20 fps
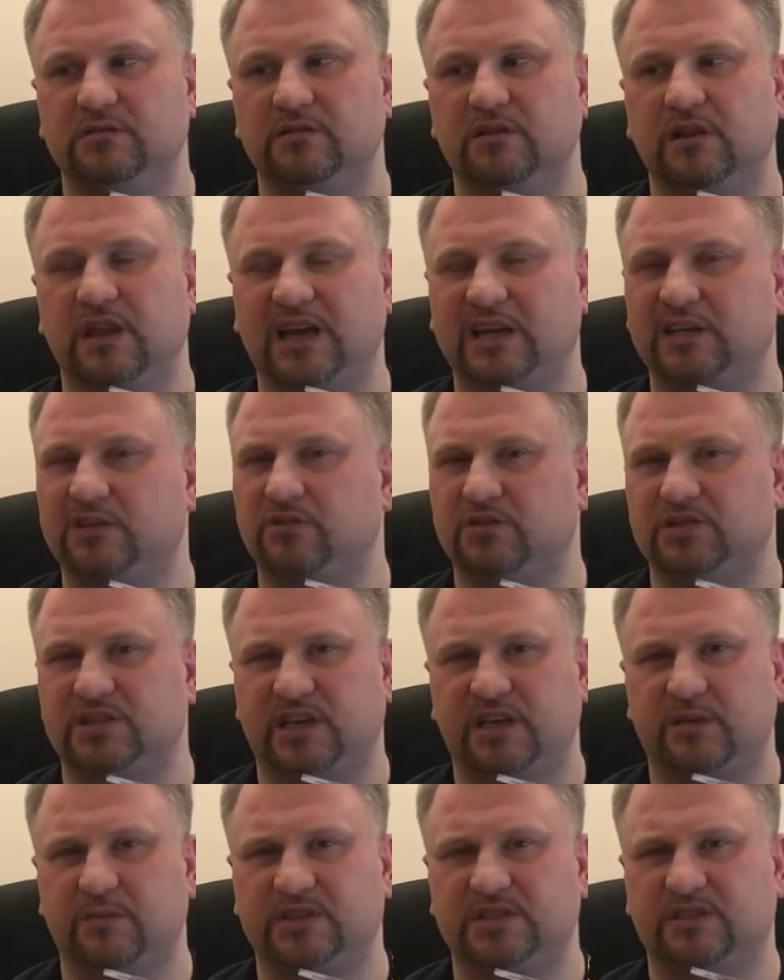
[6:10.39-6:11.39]
yy, laktoza
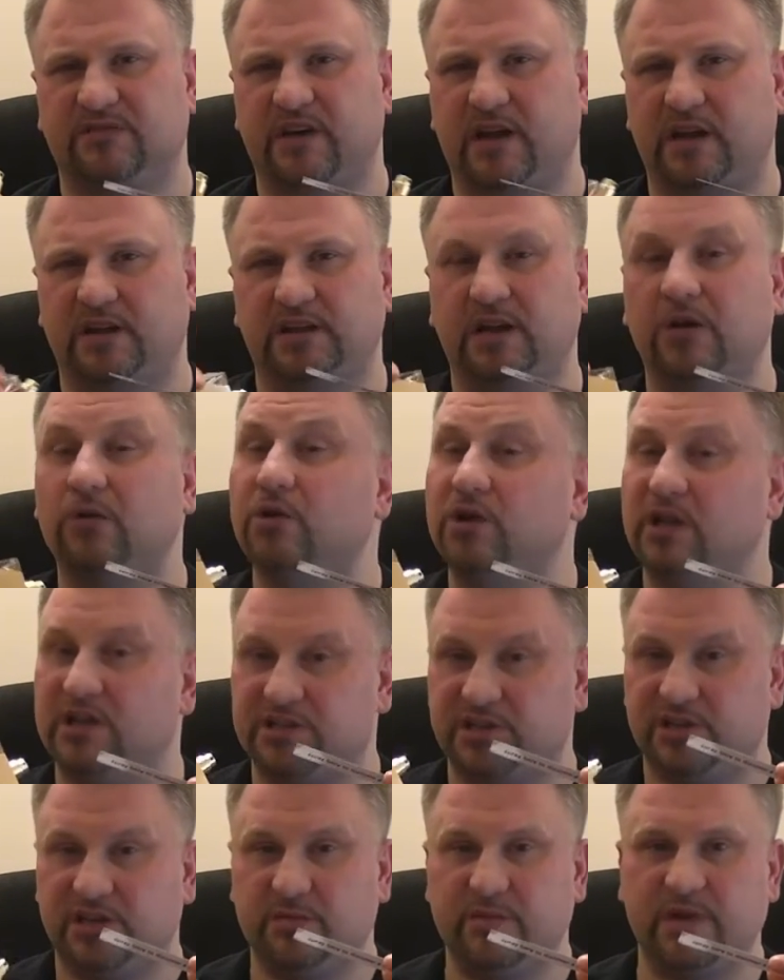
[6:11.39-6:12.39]
chyba zawarta, o ile
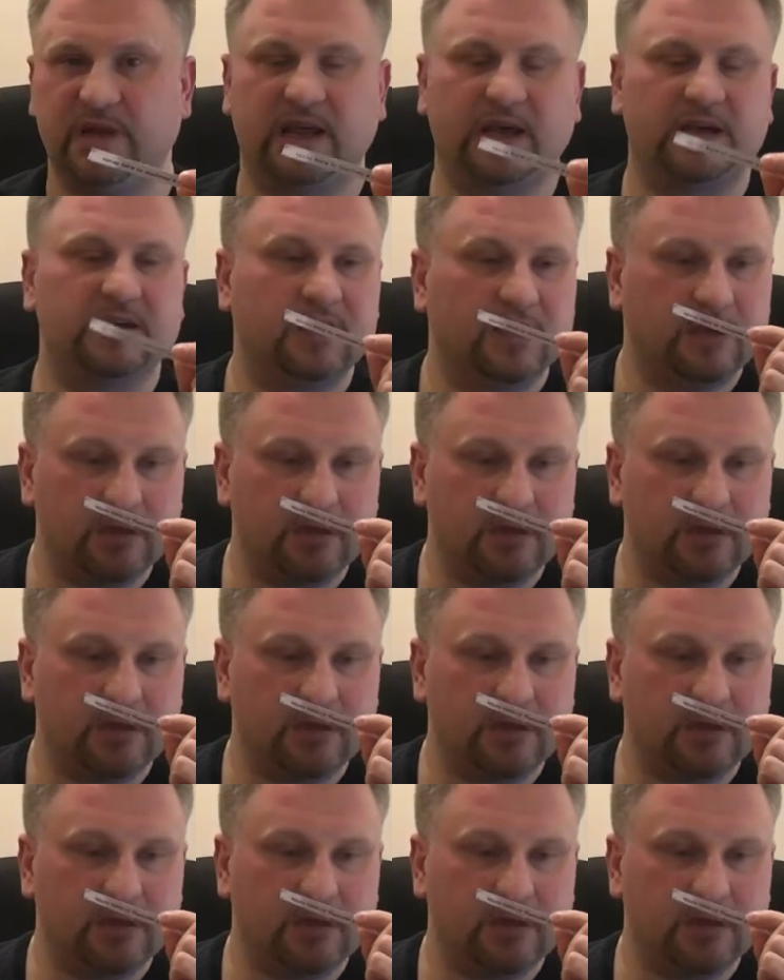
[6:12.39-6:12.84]
się nie mylę,